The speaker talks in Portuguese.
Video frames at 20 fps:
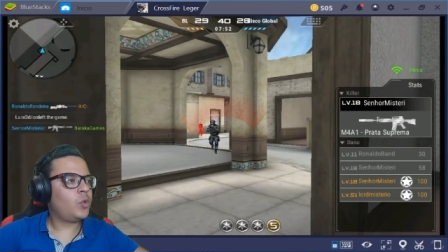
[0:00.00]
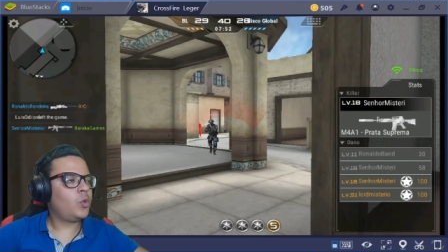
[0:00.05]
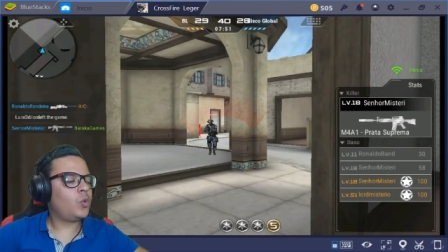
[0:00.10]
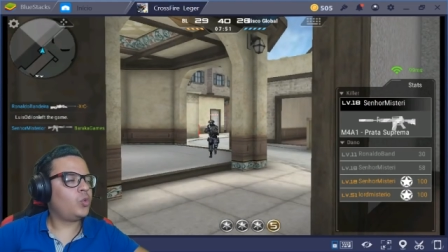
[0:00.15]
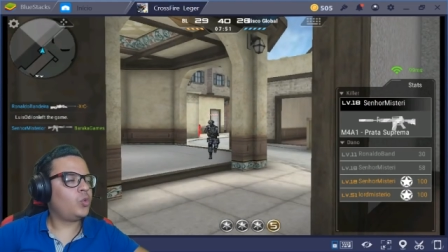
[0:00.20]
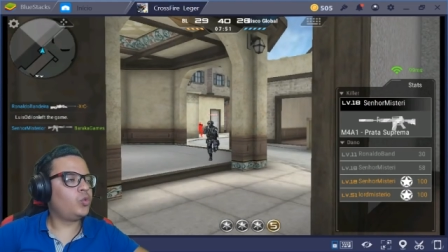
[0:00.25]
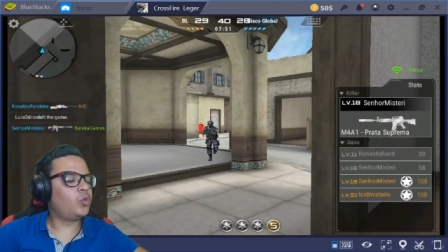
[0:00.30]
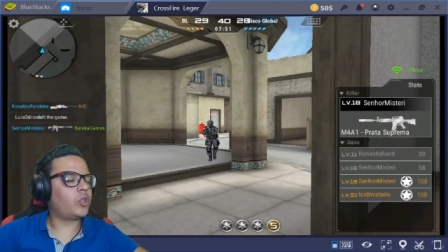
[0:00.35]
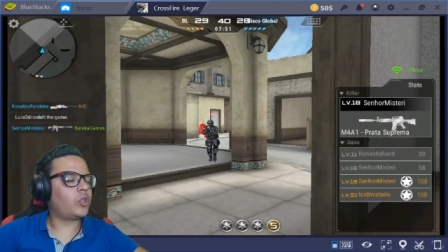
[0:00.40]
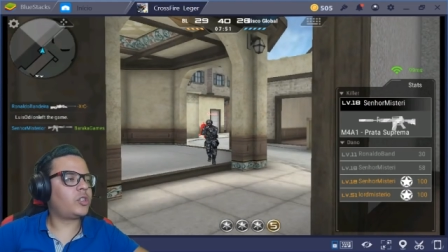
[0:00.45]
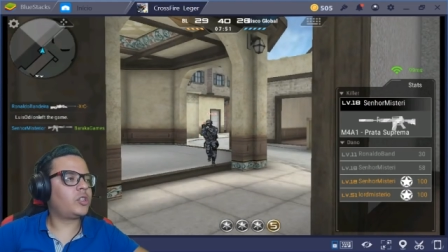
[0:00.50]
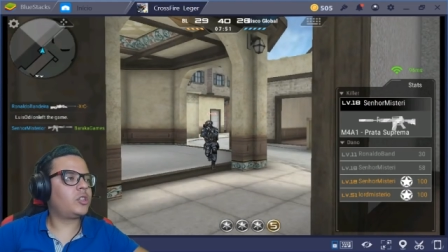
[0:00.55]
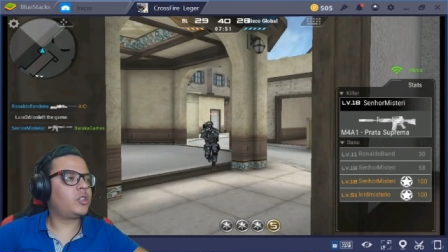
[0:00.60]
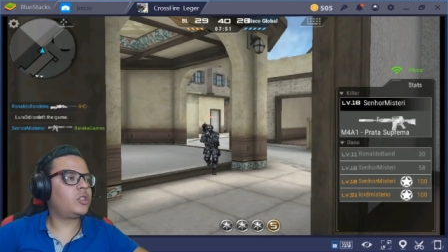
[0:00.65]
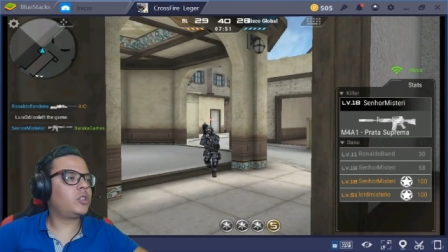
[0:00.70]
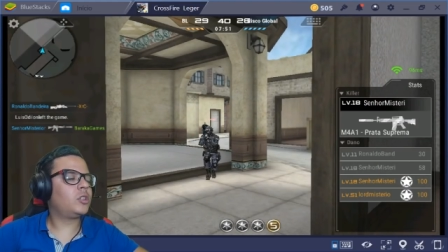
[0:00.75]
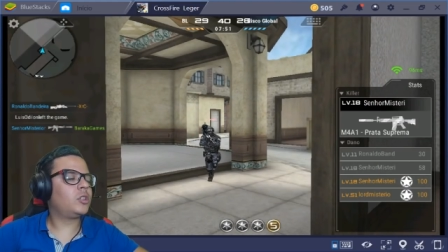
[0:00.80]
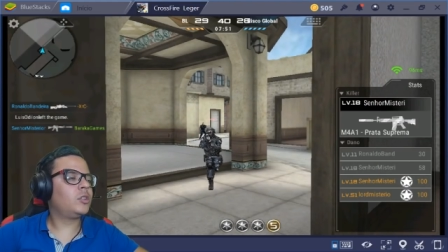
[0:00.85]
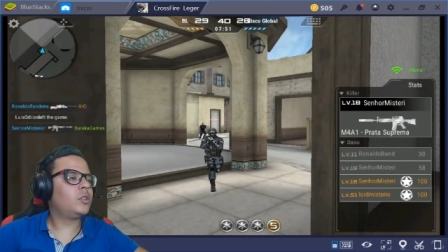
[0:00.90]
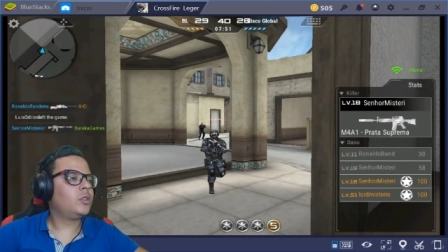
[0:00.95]
Nossa.
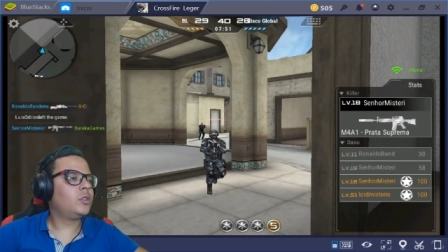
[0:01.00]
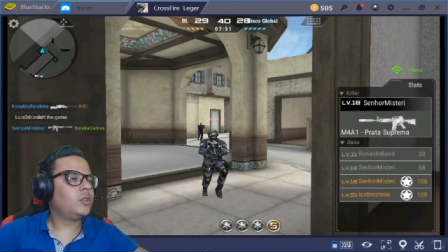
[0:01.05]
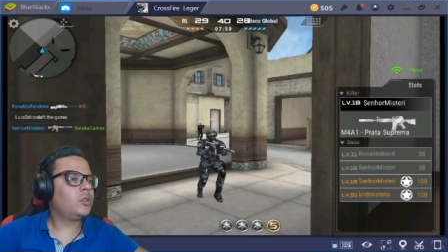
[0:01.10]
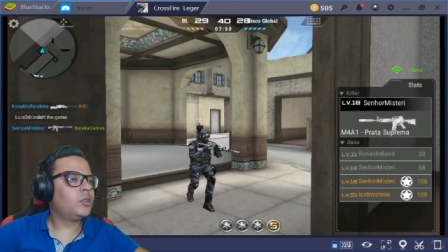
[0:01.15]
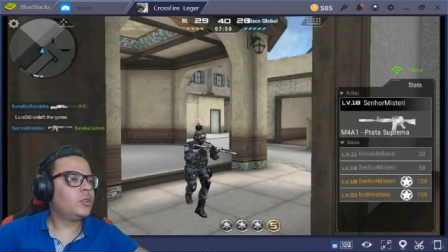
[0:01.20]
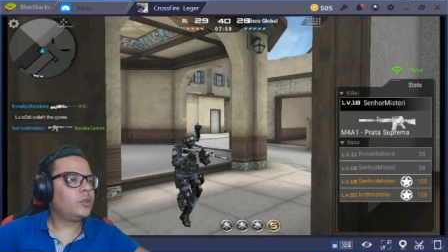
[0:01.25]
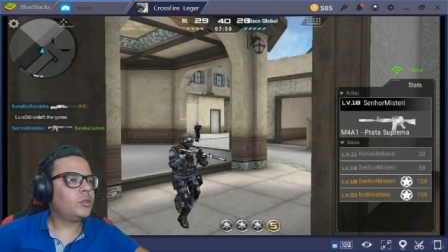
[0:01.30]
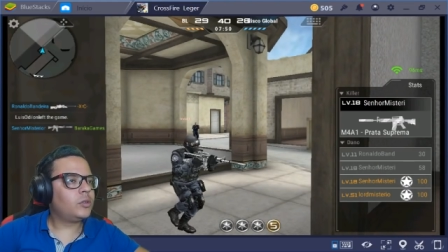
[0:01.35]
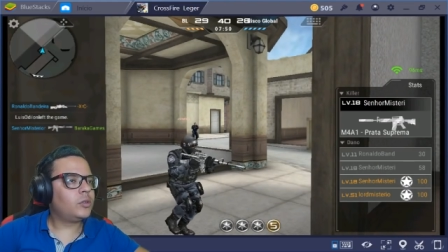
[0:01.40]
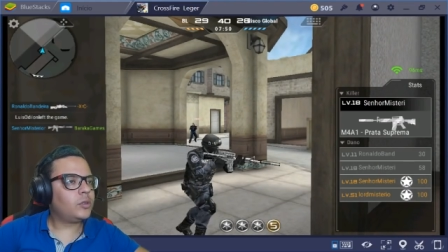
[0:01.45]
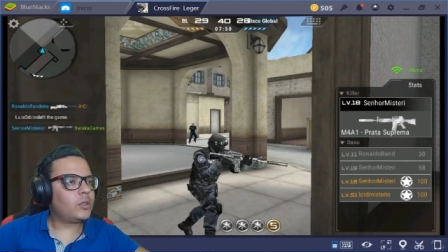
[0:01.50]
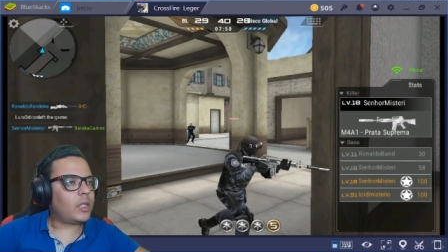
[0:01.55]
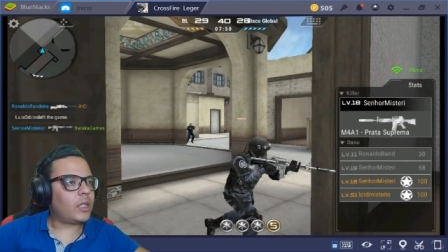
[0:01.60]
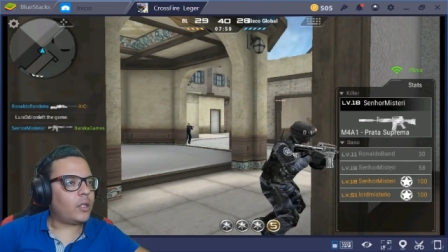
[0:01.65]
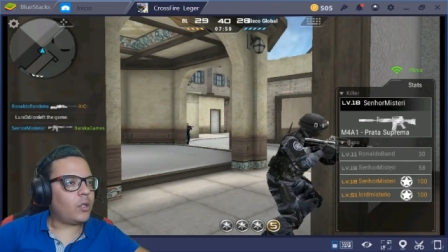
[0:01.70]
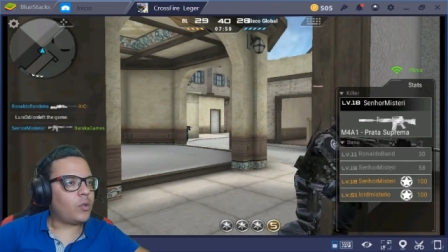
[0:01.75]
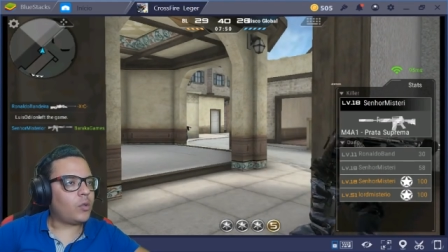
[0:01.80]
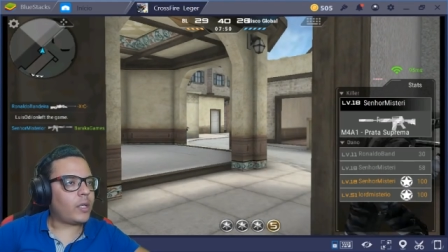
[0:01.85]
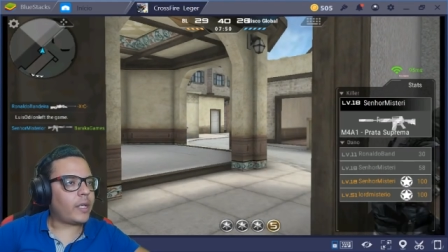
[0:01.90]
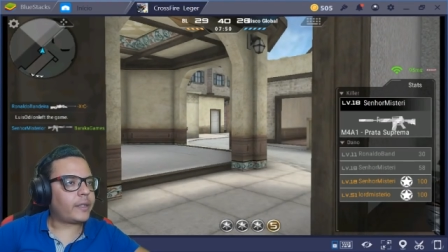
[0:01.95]
oh,
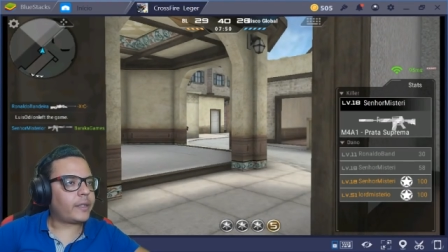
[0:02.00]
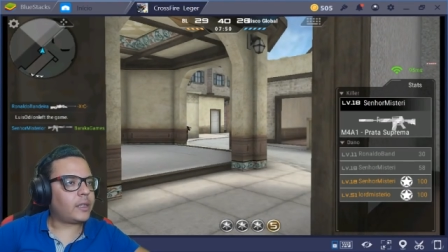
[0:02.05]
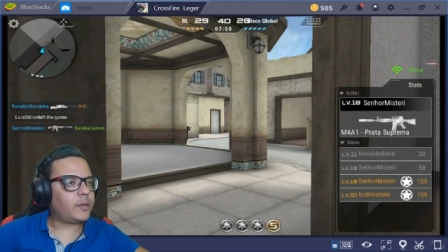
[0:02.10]
o cara tá de,